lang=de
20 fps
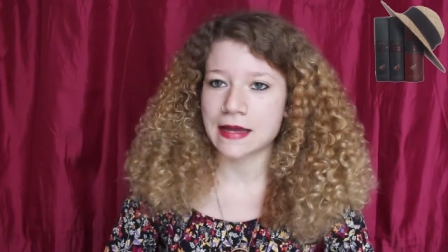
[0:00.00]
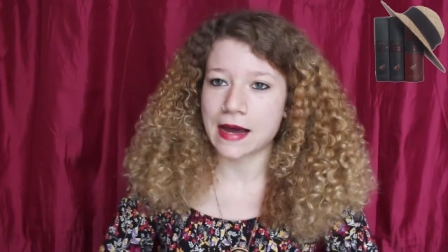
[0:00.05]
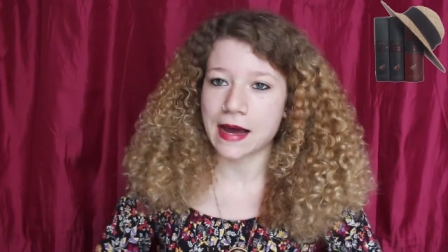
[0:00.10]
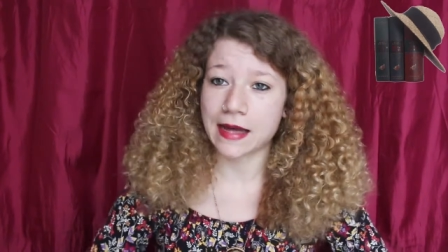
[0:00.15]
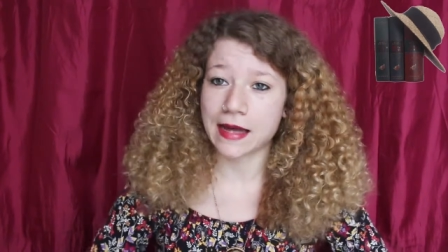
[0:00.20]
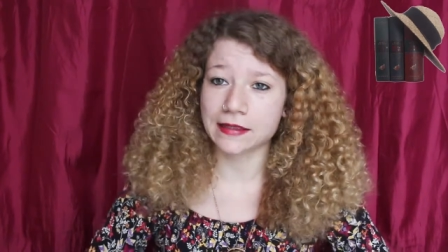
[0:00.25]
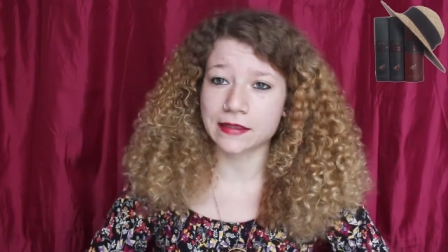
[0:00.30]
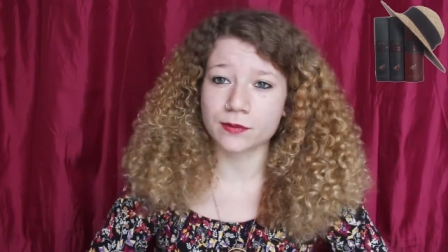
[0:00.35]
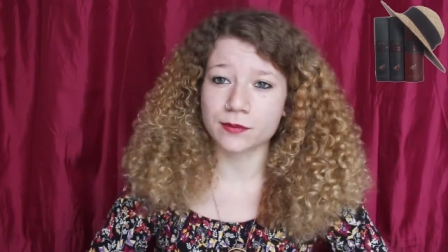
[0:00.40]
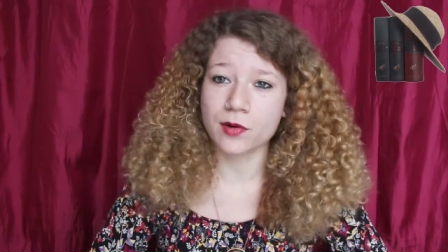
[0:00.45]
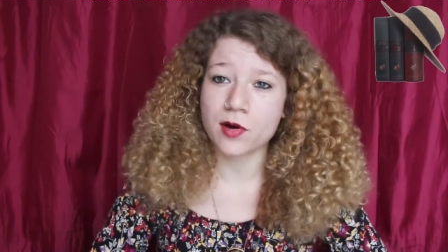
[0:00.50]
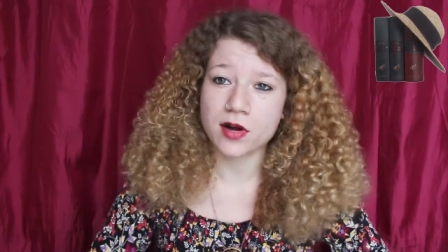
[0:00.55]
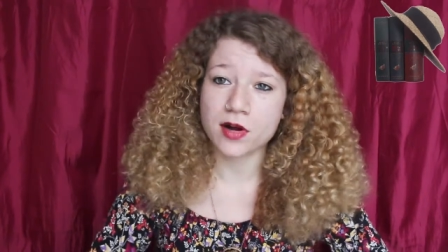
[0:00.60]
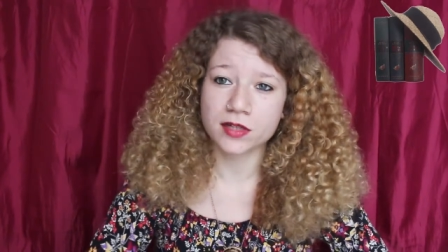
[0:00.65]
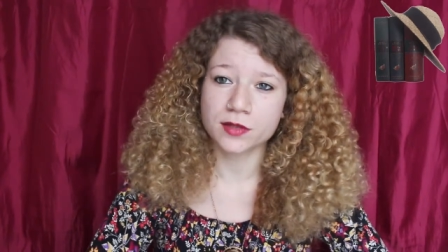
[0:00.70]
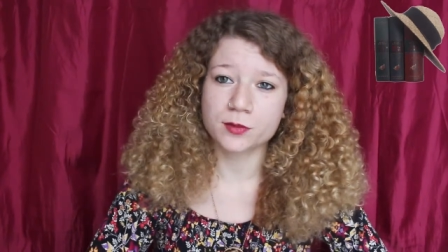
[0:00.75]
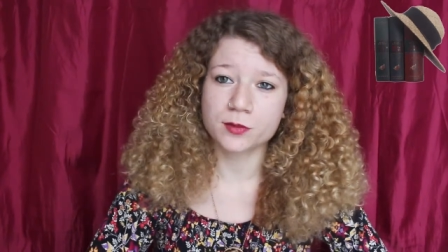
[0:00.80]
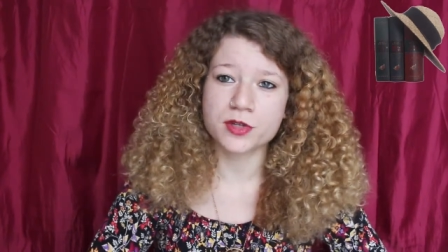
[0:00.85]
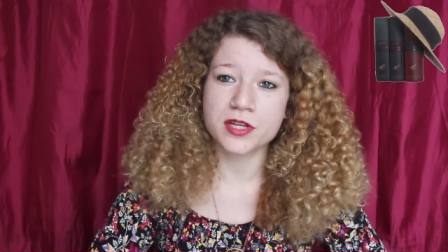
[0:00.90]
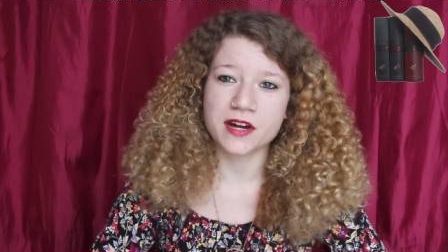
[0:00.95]

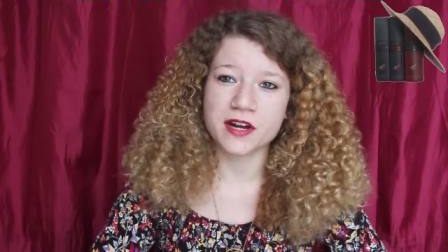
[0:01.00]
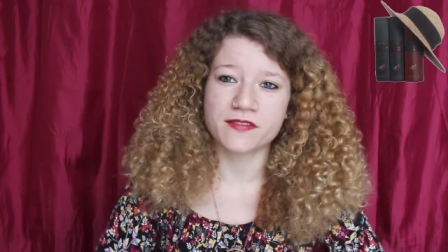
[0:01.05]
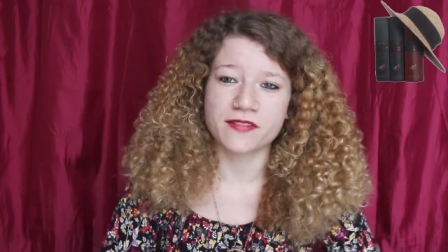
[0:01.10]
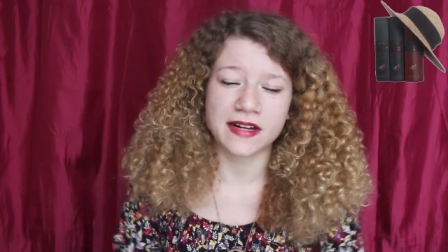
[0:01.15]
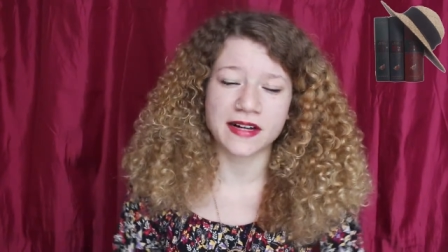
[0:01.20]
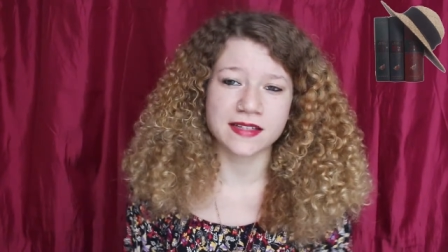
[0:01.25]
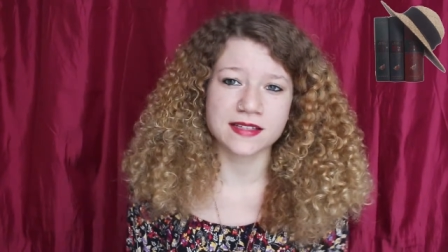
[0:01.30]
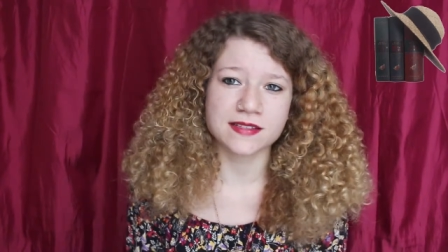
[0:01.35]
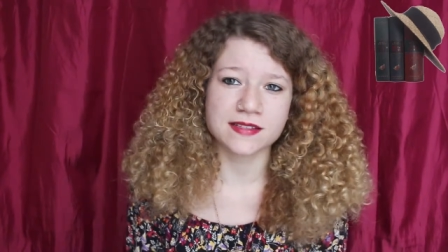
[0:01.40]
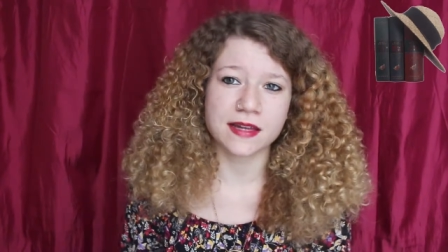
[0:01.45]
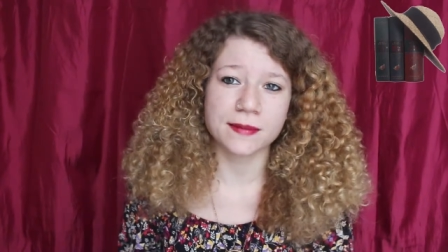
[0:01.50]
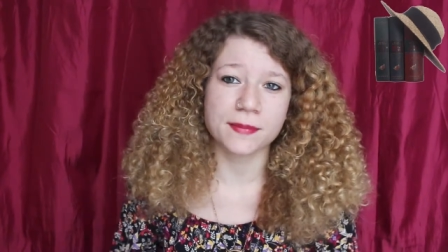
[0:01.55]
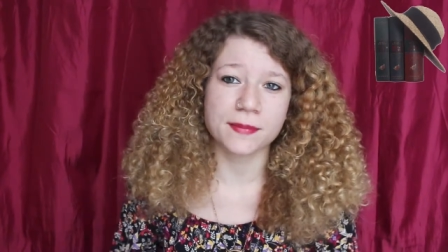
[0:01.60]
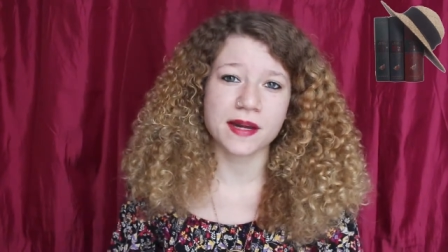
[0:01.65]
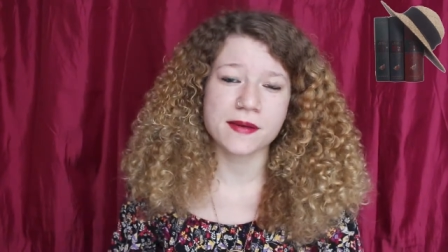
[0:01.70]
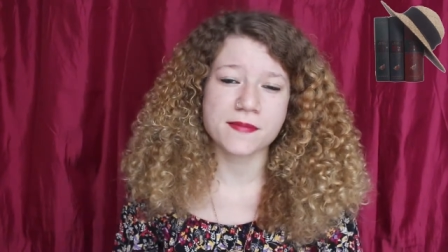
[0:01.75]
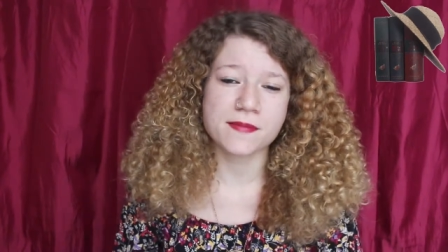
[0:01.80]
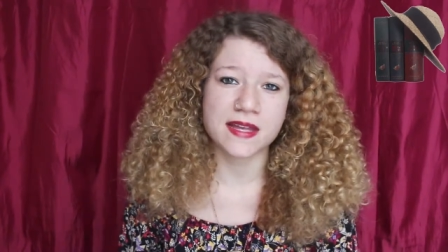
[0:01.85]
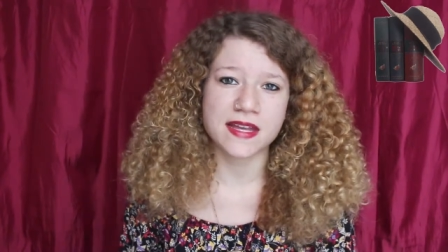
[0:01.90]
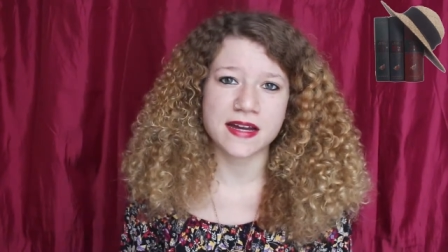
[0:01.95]
Angebrochene Bücher waren es ein
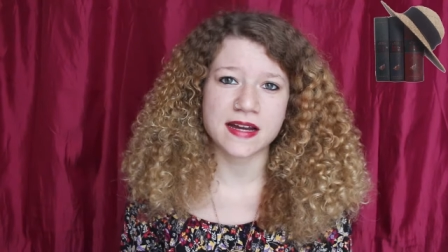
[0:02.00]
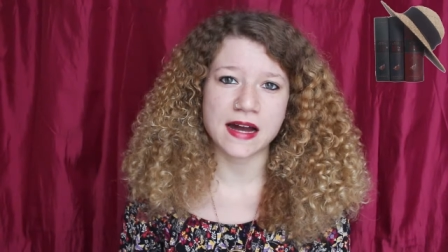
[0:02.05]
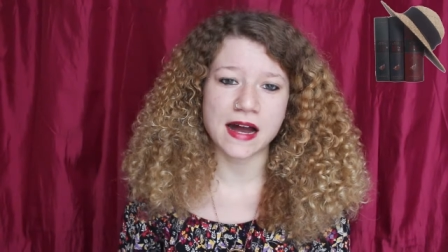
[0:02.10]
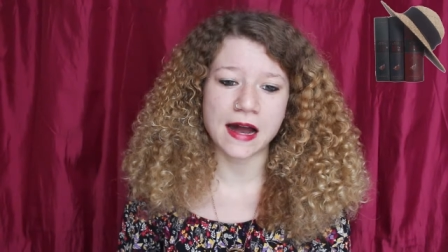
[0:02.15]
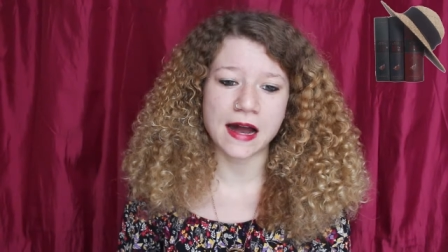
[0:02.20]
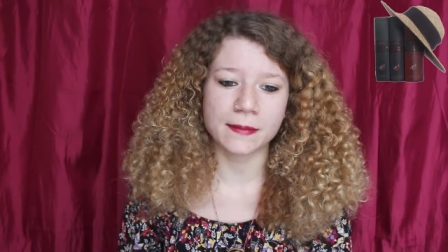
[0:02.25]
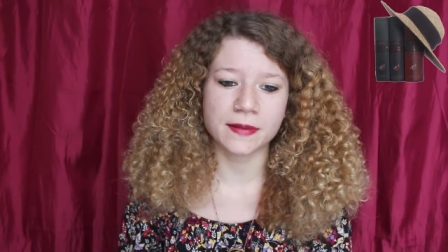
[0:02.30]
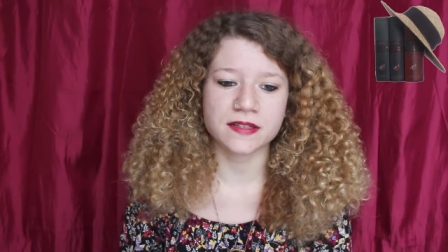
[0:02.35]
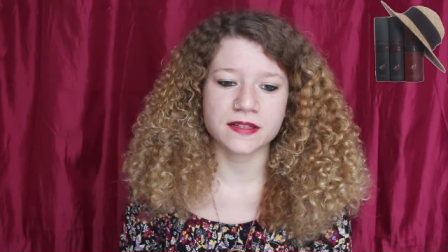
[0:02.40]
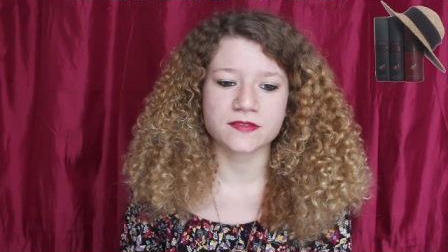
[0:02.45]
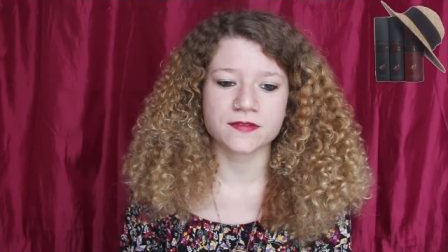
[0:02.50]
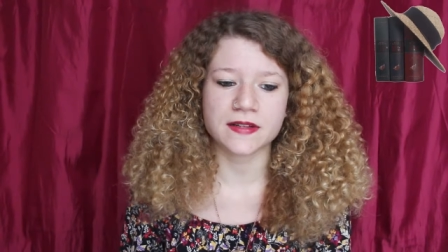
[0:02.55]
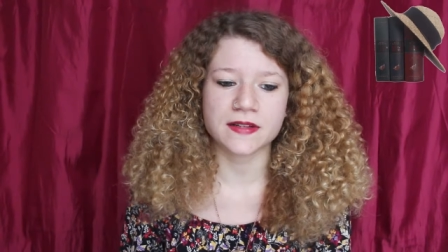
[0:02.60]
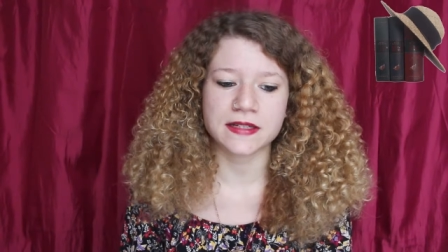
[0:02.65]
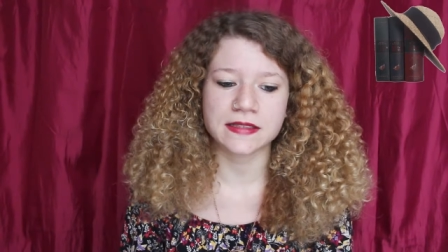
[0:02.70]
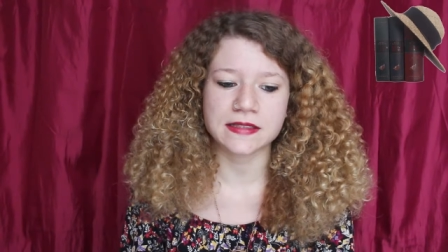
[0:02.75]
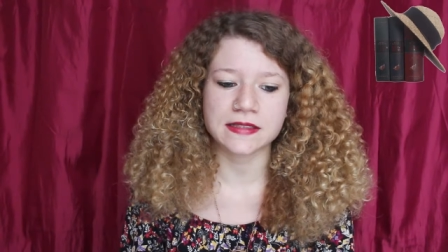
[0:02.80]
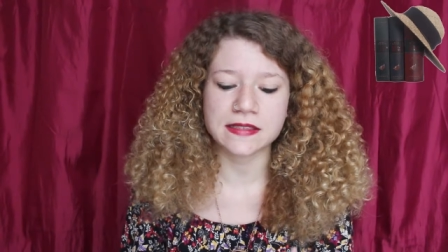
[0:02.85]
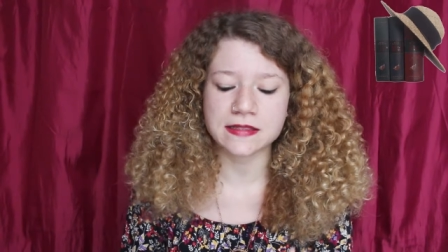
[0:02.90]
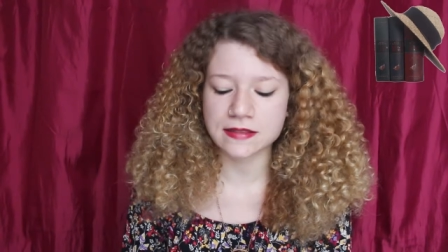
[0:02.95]
paar mehr, aber es
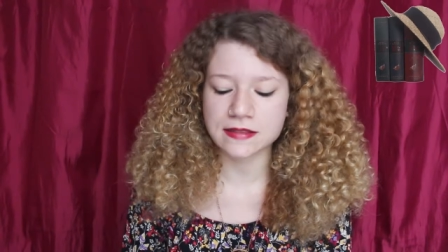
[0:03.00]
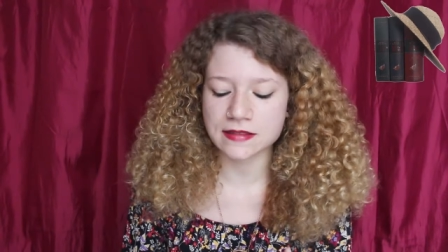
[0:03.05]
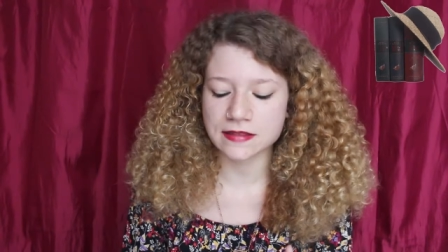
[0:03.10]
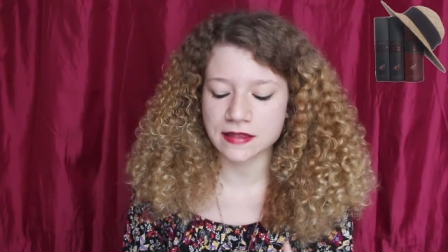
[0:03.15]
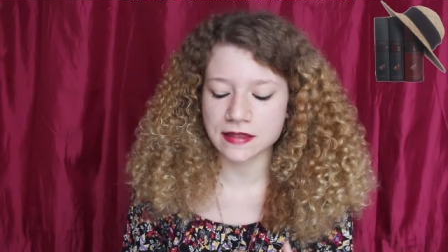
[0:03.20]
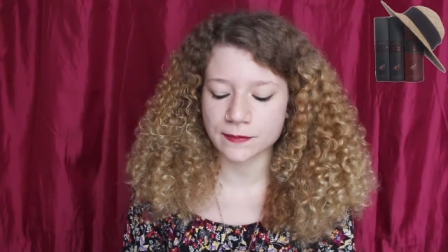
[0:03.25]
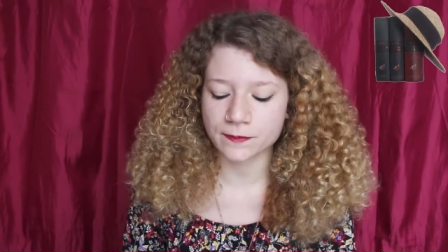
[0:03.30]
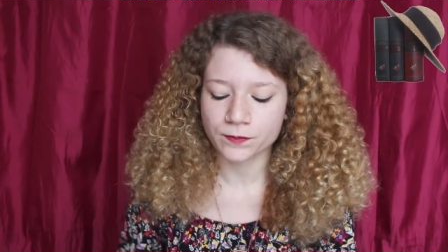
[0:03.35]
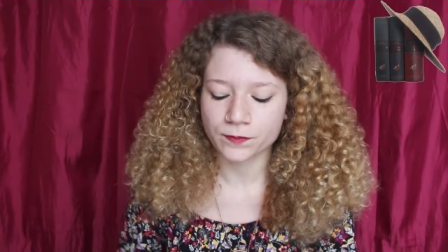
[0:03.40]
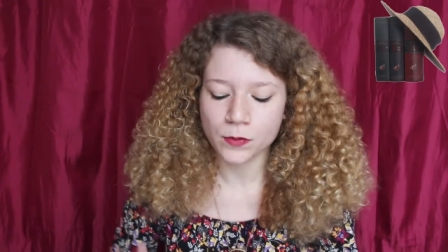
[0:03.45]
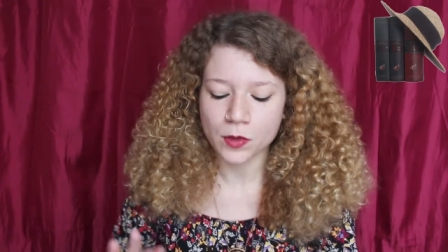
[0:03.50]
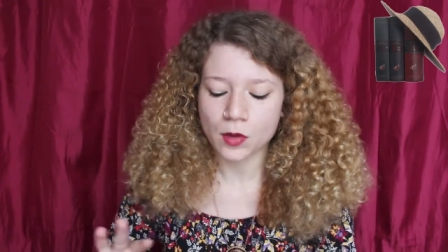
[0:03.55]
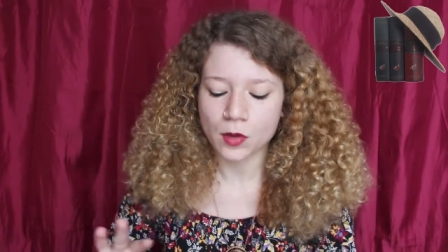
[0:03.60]
waren insgesamt